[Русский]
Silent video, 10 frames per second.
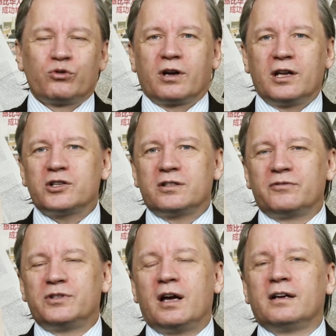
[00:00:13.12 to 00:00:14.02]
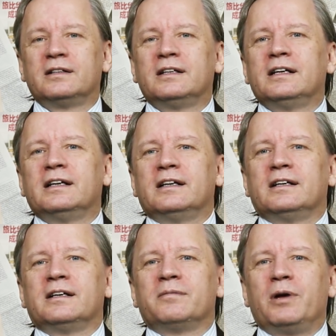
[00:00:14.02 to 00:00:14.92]
что, конечно, вся
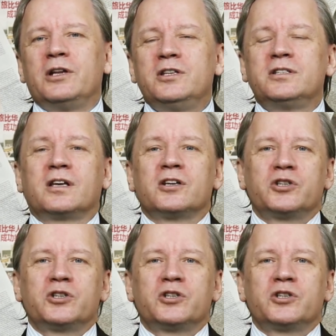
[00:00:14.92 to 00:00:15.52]
э, политическая